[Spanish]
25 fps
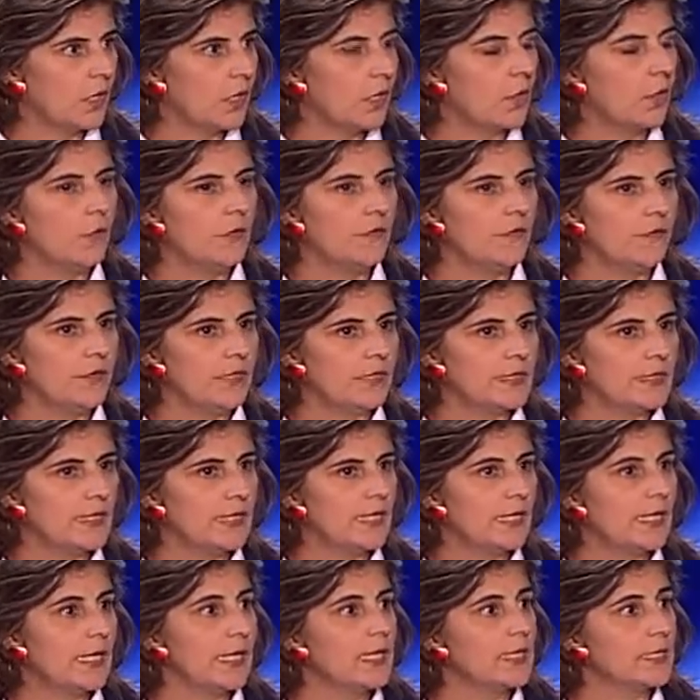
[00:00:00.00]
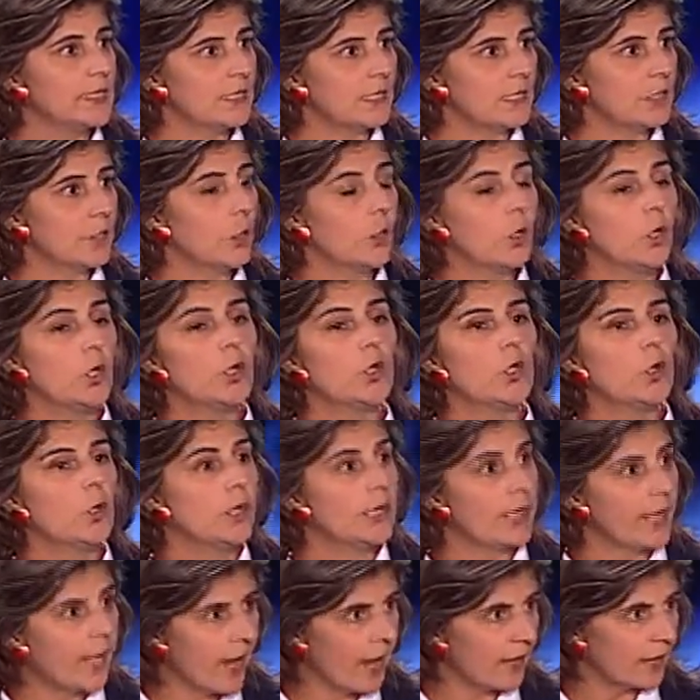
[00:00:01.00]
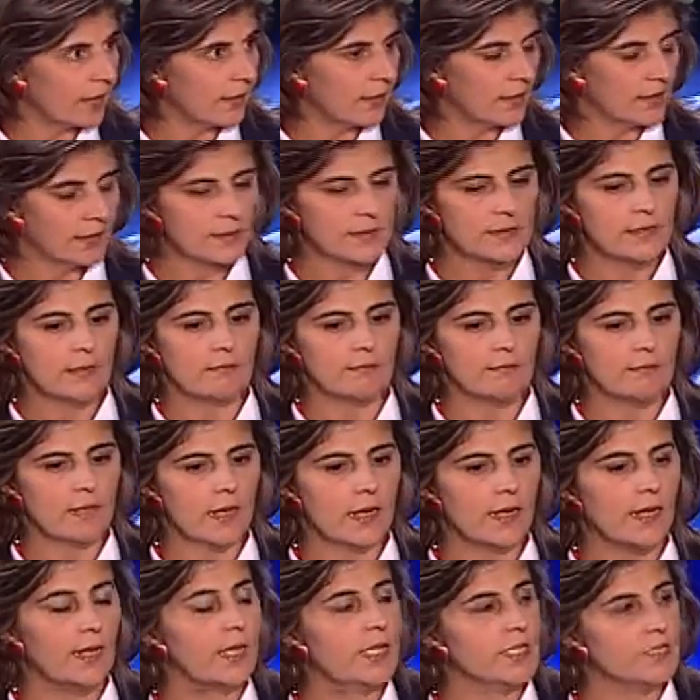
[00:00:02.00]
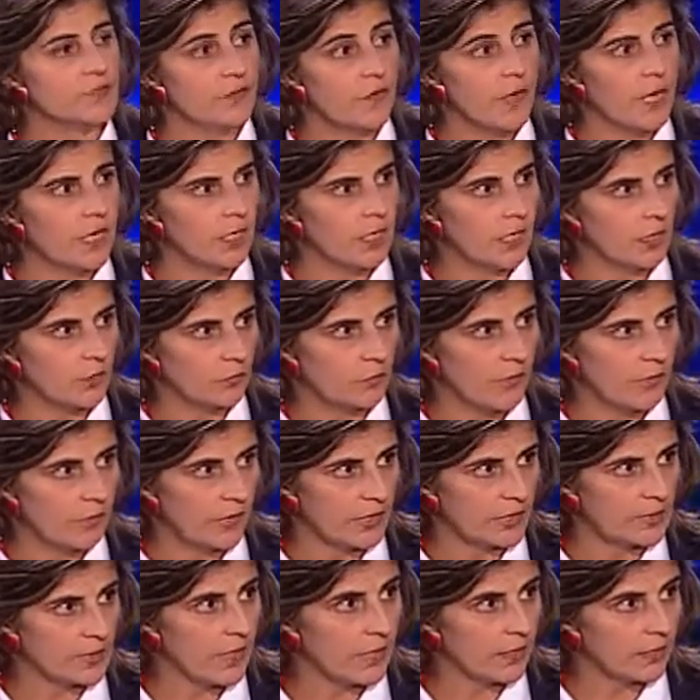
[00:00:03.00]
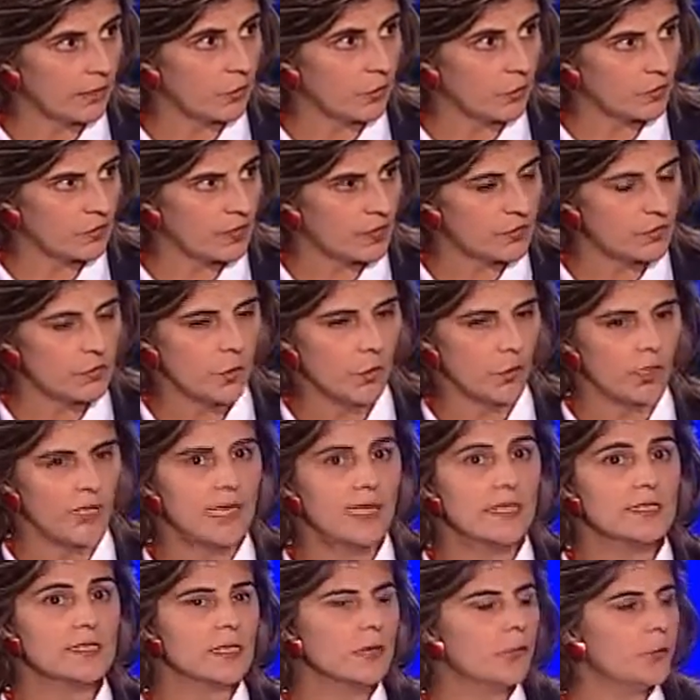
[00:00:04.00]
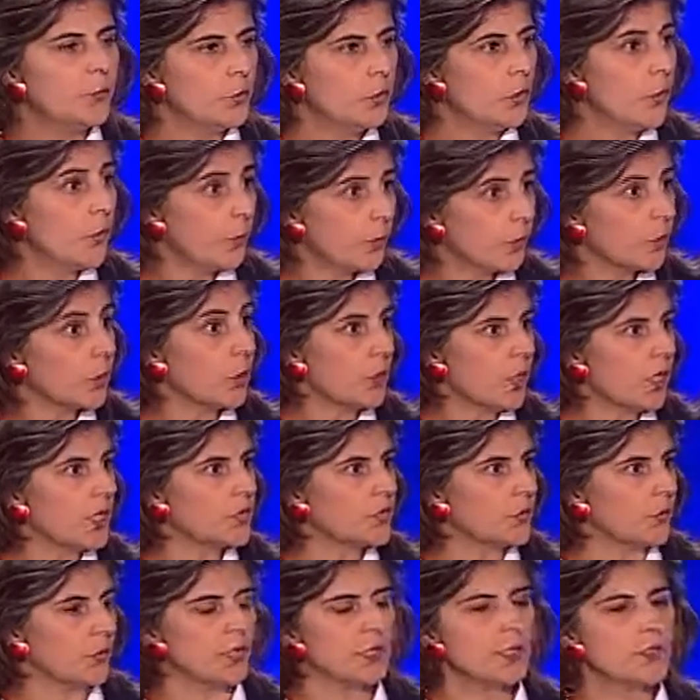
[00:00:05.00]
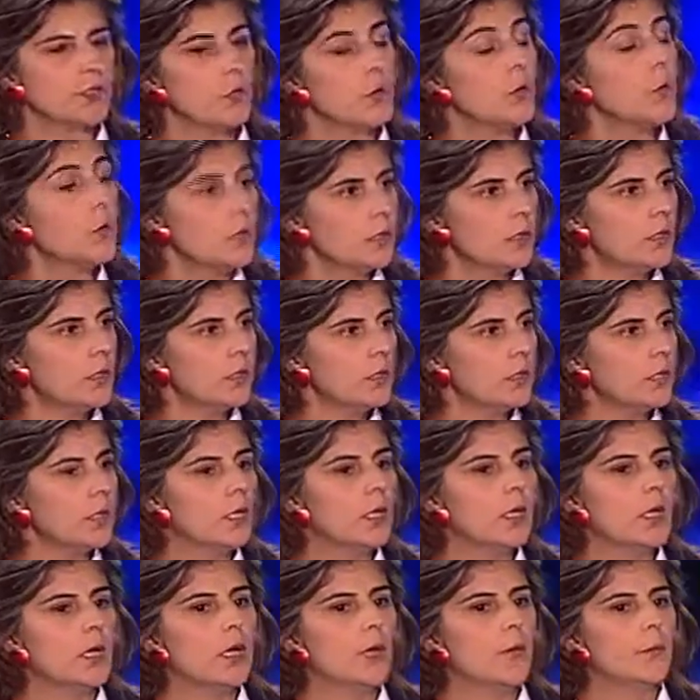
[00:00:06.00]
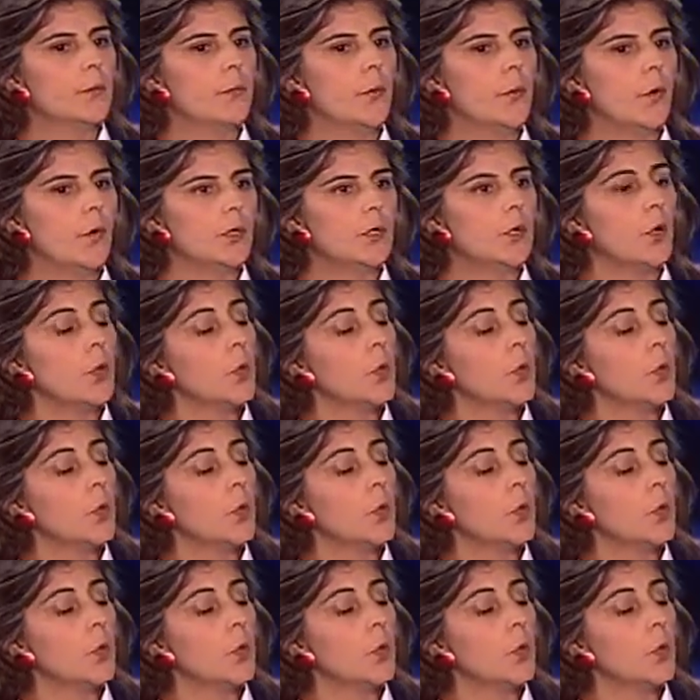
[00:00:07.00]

lo difícil que ha sido lograr sentar a las FARC en una mesa de negociación. Y se pudo por dos razones. Uno, por los